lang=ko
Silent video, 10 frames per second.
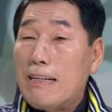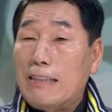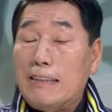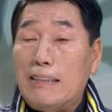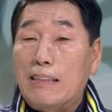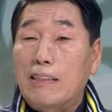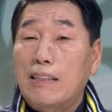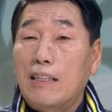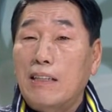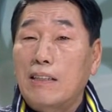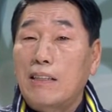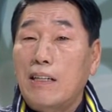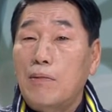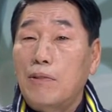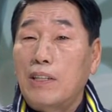근데 그렇게
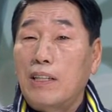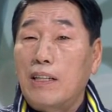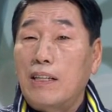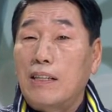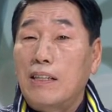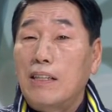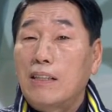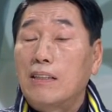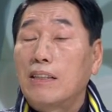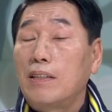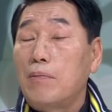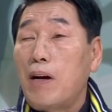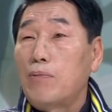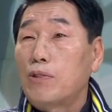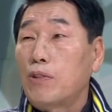크다가 보니까 그게
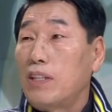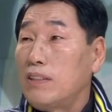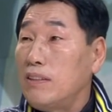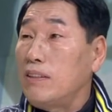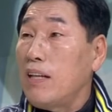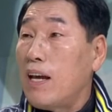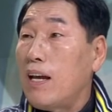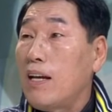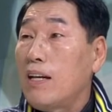마음속에 있는데